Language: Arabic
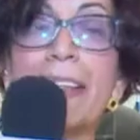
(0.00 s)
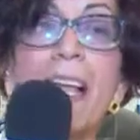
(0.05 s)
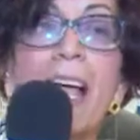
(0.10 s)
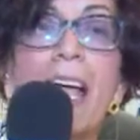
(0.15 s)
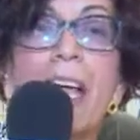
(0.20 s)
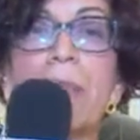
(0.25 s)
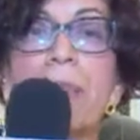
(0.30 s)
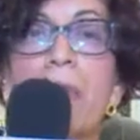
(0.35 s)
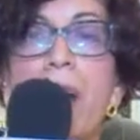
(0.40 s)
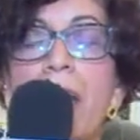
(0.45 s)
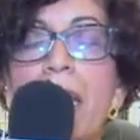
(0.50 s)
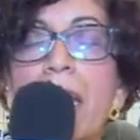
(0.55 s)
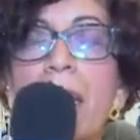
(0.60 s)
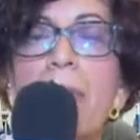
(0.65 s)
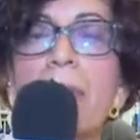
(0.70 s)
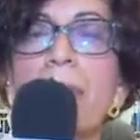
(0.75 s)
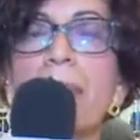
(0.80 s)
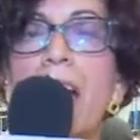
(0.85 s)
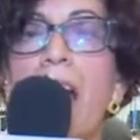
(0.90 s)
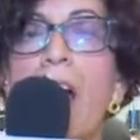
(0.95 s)
حنا
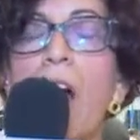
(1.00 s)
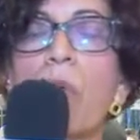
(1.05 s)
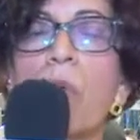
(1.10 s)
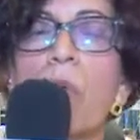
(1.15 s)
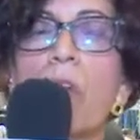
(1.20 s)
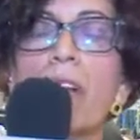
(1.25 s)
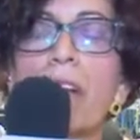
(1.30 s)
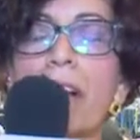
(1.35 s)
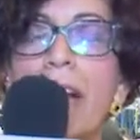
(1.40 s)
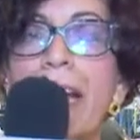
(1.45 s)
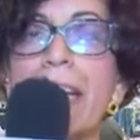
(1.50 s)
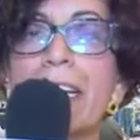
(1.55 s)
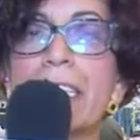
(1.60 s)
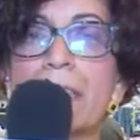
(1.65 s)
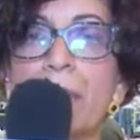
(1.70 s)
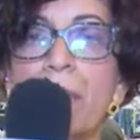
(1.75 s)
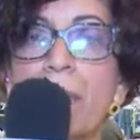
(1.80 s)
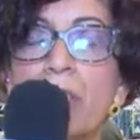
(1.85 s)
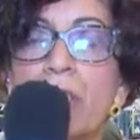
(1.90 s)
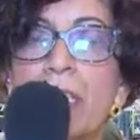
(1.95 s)
إبراهيم كأول
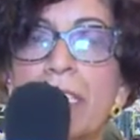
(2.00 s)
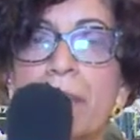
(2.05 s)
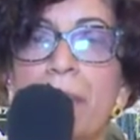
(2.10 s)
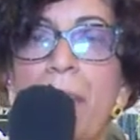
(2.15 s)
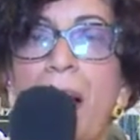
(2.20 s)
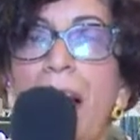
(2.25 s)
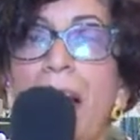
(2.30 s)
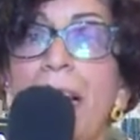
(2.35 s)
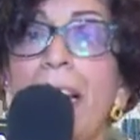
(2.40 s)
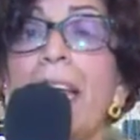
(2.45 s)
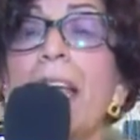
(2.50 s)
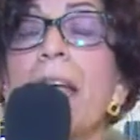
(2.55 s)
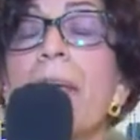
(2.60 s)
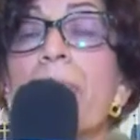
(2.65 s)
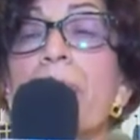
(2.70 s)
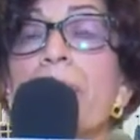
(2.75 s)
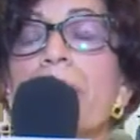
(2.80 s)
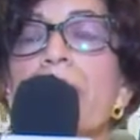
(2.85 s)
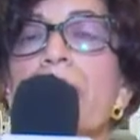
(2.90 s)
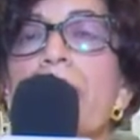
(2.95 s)
رئيس مجلس
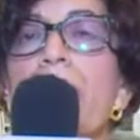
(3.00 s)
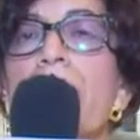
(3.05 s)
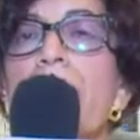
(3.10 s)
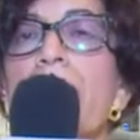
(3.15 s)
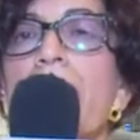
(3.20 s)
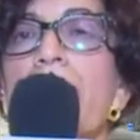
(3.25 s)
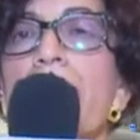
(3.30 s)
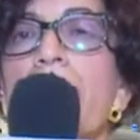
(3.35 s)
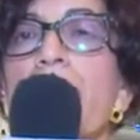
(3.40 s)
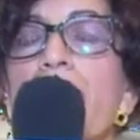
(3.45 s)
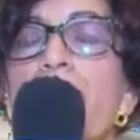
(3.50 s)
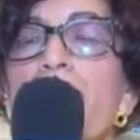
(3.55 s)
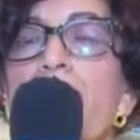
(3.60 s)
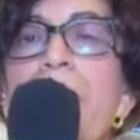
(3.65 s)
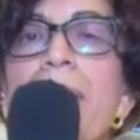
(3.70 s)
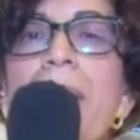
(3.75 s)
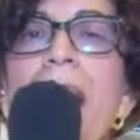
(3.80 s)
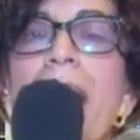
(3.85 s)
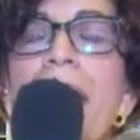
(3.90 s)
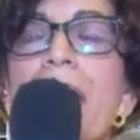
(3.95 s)
محلي
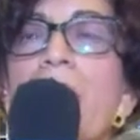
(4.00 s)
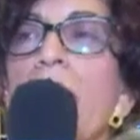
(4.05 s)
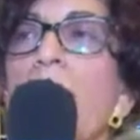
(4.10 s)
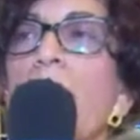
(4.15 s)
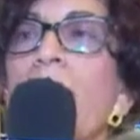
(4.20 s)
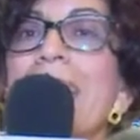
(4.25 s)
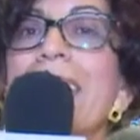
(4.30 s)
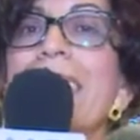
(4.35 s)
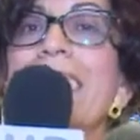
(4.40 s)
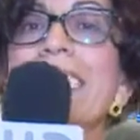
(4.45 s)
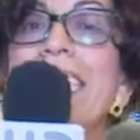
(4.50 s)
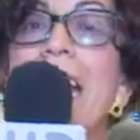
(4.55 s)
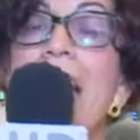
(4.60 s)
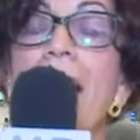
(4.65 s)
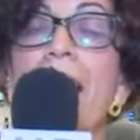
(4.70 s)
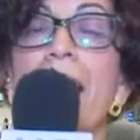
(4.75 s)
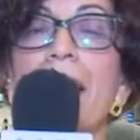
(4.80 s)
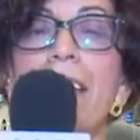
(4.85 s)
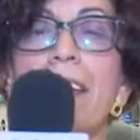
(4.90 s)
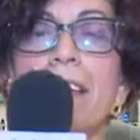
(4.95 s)
بما أنه
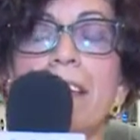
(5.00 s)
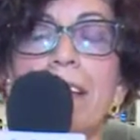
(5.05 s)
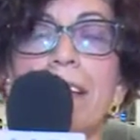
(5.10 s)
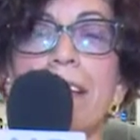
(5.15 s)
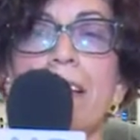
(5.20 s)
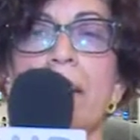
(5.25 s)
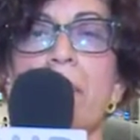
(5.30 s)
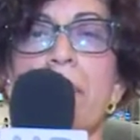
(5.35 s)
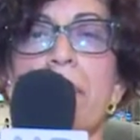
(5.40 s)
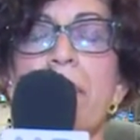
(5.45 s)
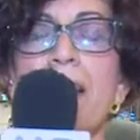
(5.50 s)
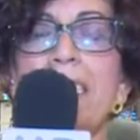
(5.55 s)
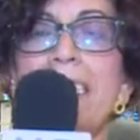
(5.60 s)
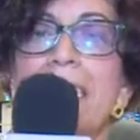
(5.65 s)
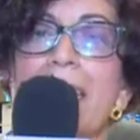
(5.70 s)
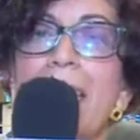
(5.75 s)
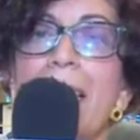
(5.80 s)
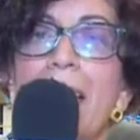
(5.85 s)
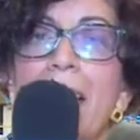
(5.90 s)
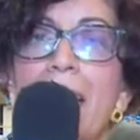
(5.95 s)
إنسان
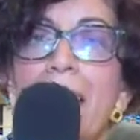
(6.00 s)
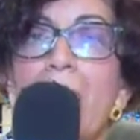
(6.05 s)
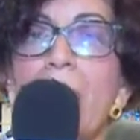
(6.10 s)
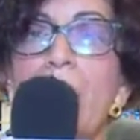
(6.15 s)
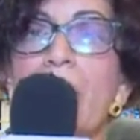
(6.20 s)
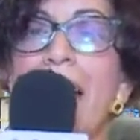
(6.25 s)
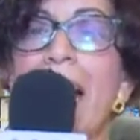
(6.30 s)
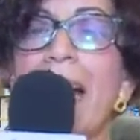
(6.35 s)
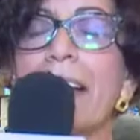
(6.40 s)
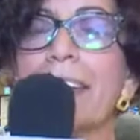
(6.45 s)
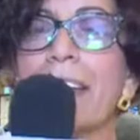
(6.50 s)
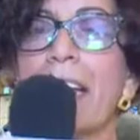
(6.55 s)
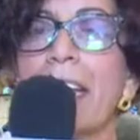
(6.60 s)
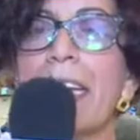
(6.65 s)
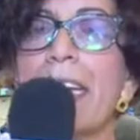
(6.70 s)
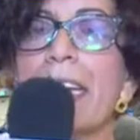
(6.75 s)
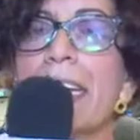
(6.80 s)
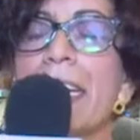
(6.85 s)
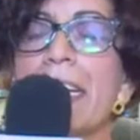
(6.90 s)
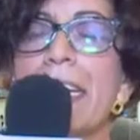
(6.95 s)
مسيحي
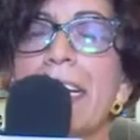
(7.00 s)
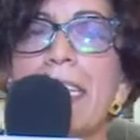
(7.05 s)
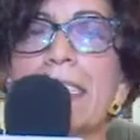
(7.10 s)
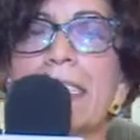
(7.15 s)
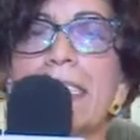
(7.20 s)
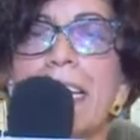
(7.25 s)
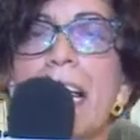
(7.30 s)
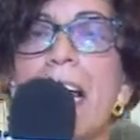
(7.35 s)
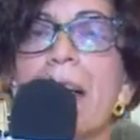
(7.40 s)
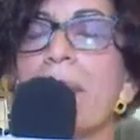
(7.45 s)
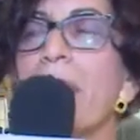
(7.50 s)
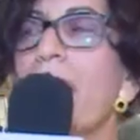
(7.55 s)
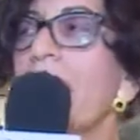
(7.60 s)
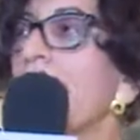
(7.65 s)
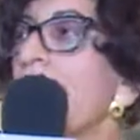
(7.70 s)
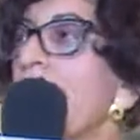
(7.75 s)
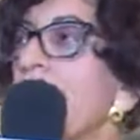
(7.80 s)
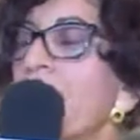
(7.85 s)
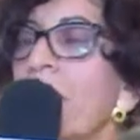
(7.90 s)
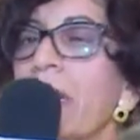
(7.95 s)
والأكترية هي إسلام
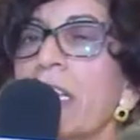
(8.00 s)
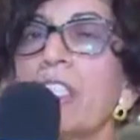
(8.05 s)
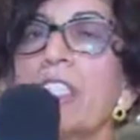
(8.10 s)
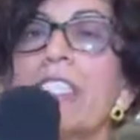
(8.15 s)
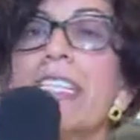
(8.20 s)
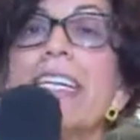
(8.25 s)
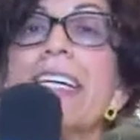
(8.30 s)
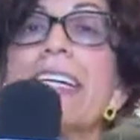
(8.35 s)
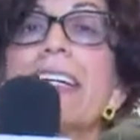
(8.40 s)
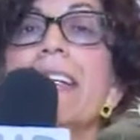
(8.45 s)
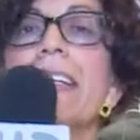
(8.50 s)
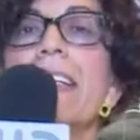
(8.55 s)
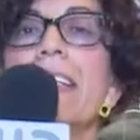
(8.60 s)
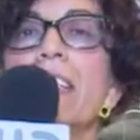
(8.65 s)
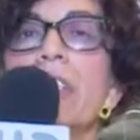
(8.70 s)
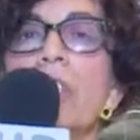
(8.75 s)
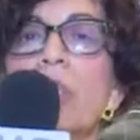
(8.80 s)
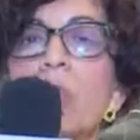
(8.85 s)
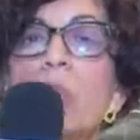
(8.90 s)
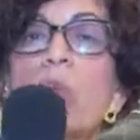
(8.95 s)
هذا بفرجيك
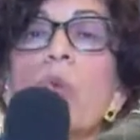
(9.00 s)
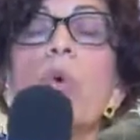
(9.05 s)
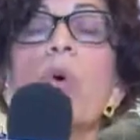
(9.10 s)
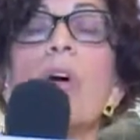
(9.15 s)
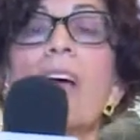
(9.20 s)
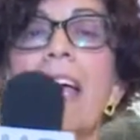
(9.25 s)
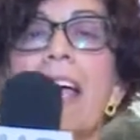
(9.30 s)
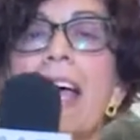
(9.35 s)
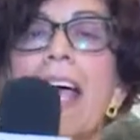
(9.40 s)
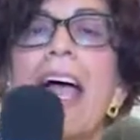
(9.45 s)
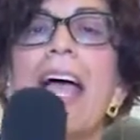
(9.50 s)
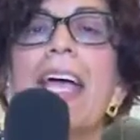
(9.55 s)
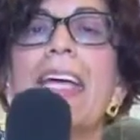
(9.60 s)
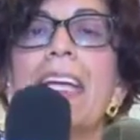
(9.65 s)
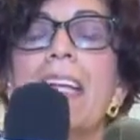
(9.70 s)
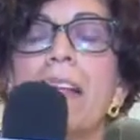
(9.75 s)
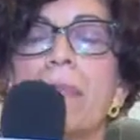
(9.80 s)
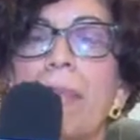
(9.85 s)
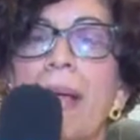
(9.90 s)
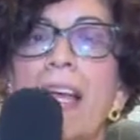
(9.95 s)
شو
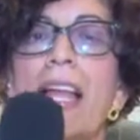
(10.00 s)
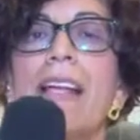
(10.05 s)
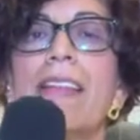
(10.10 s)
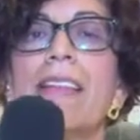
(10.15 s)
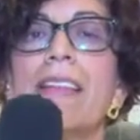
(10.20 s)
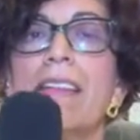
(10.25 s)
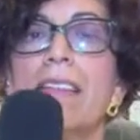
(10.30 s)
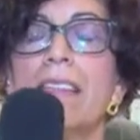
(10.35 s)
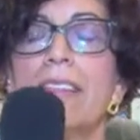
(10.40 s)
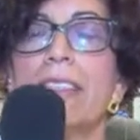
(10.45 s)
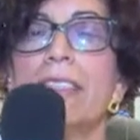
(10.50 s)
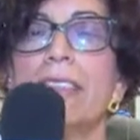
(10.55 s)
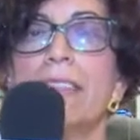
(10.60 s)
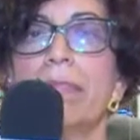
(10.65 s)
هاي البلد